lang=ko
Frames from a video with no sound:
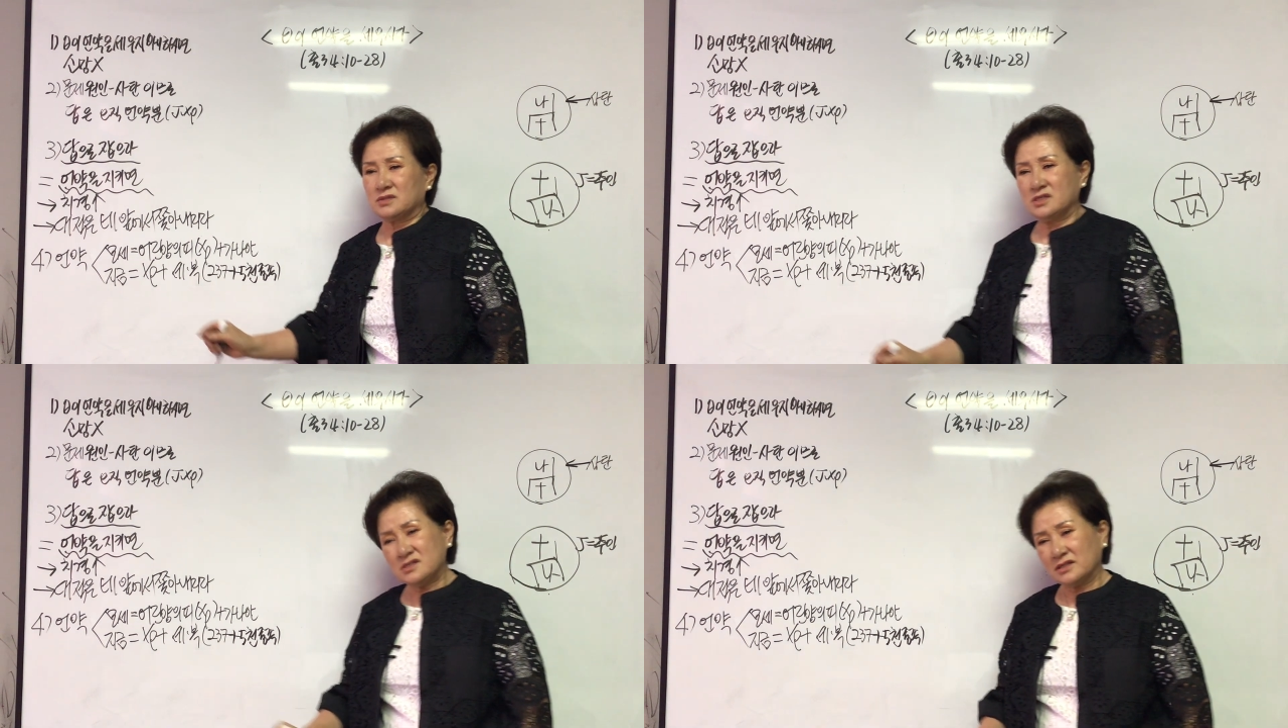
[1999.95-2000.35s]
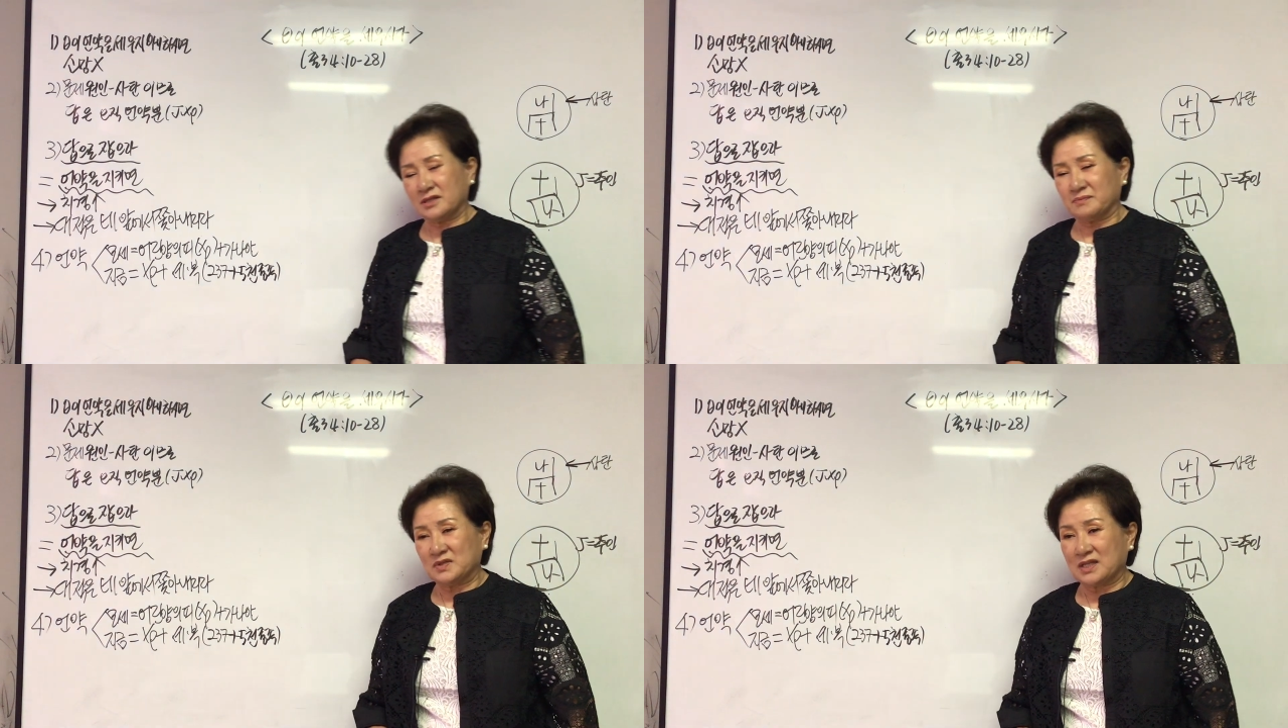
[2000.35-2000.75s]
진짜
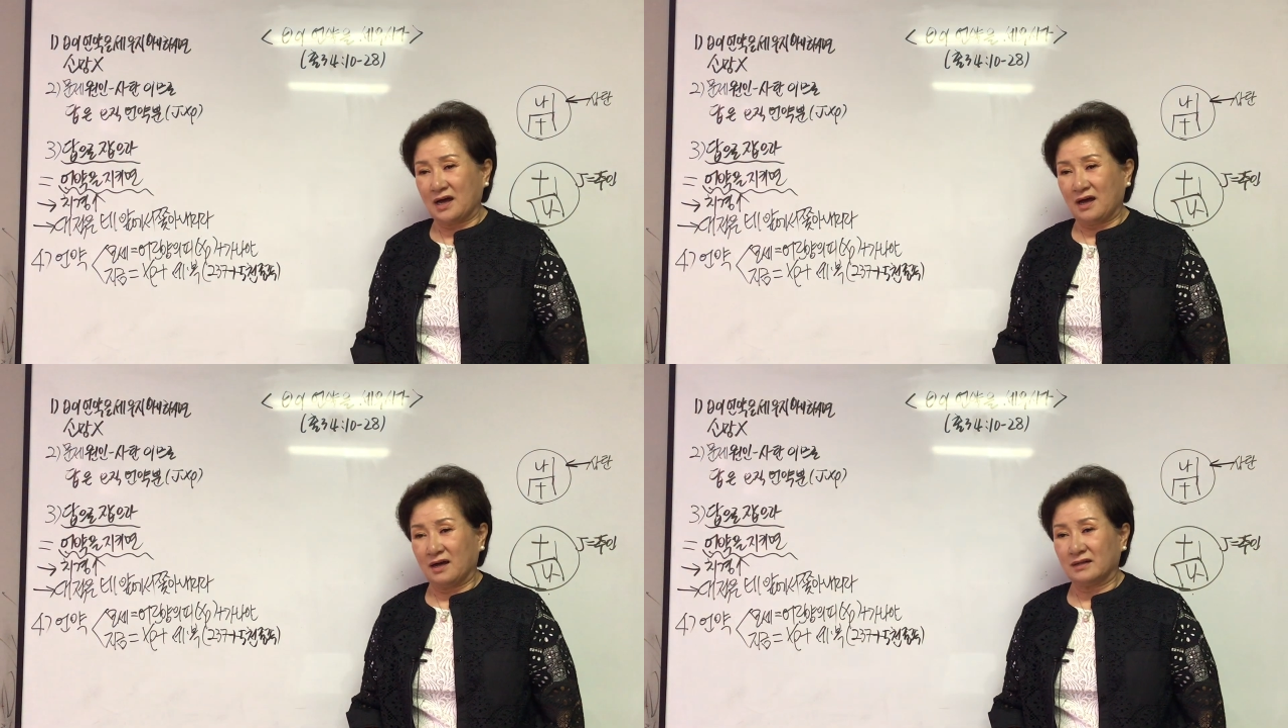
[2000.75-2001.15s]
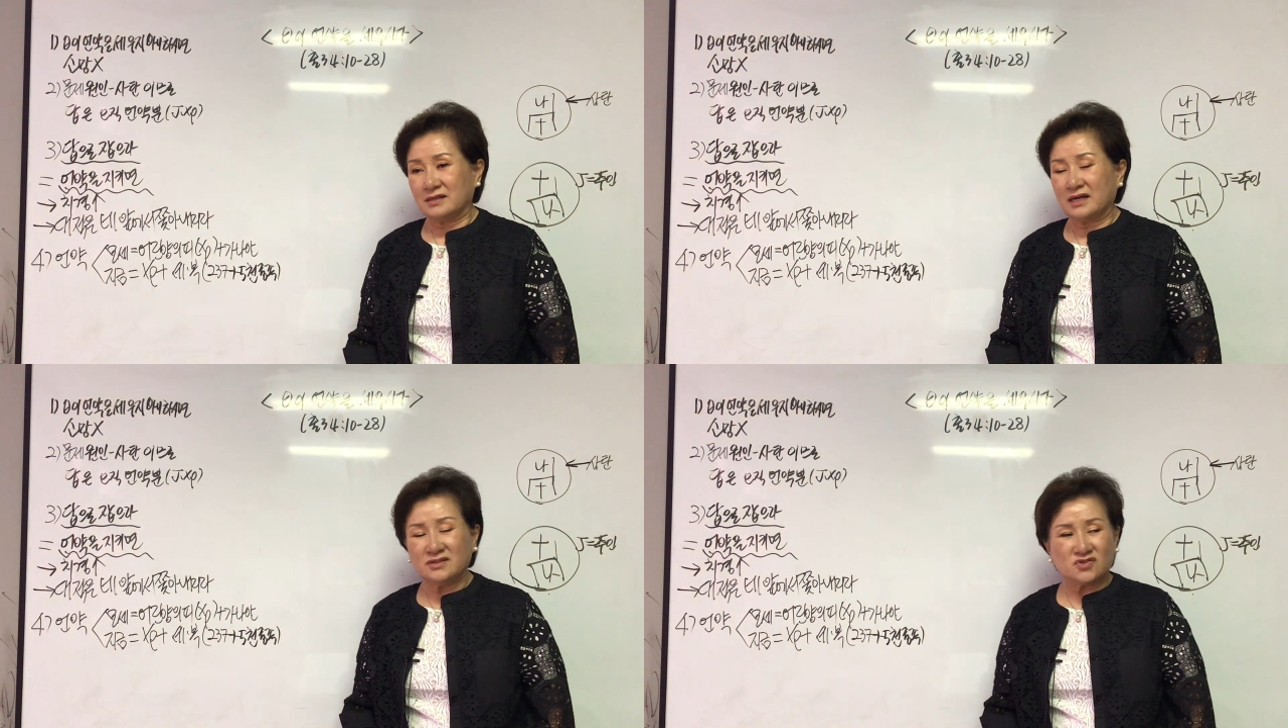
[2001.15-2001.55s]
됩니다.
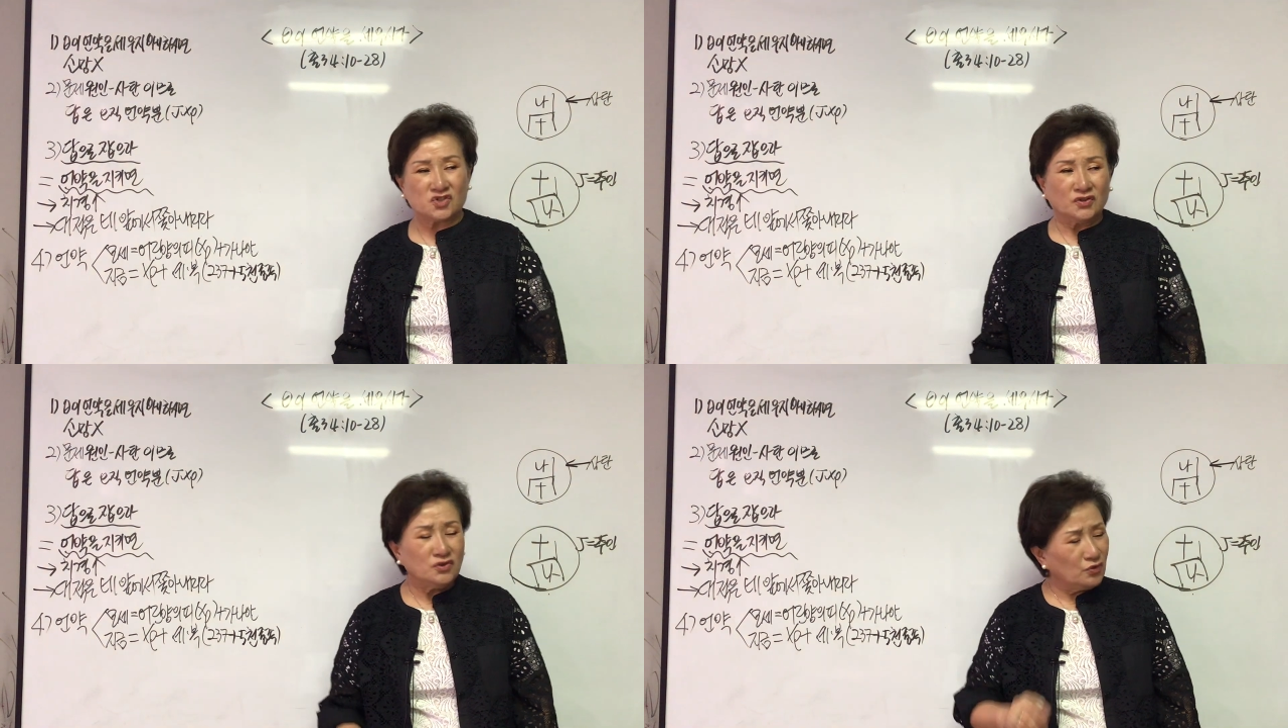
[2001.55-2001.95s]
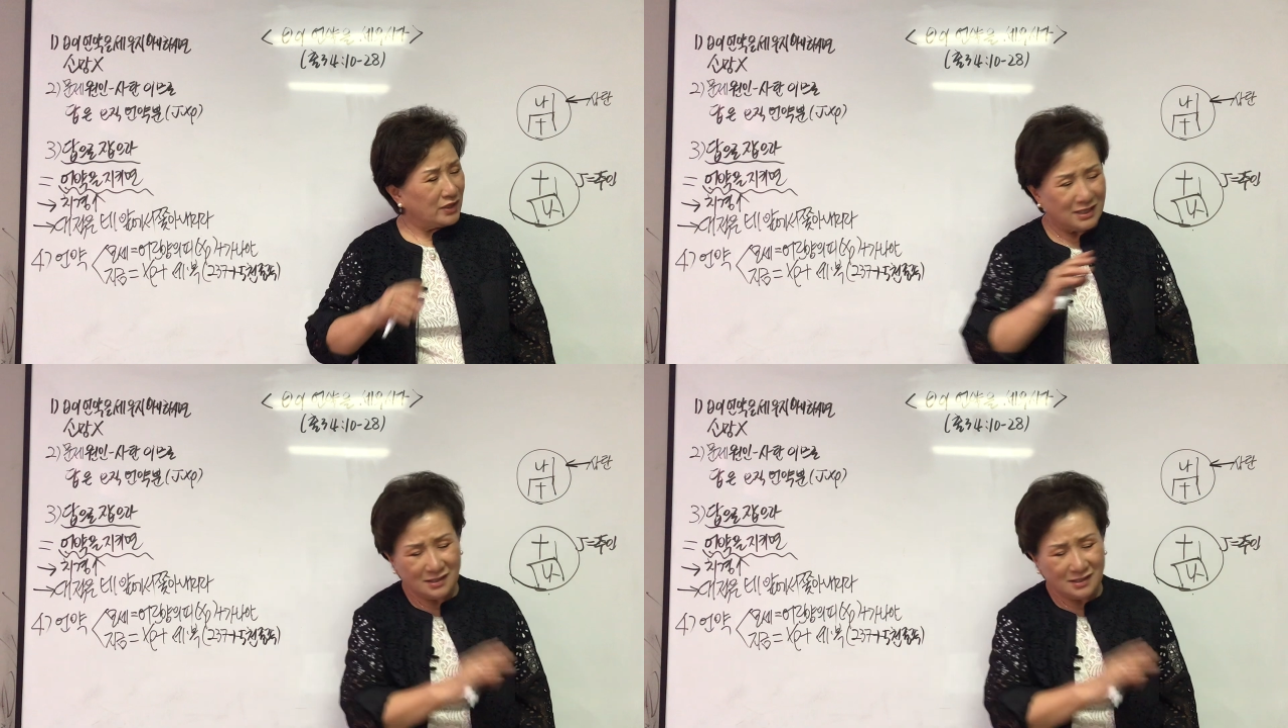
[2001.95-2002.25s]
나는 전도에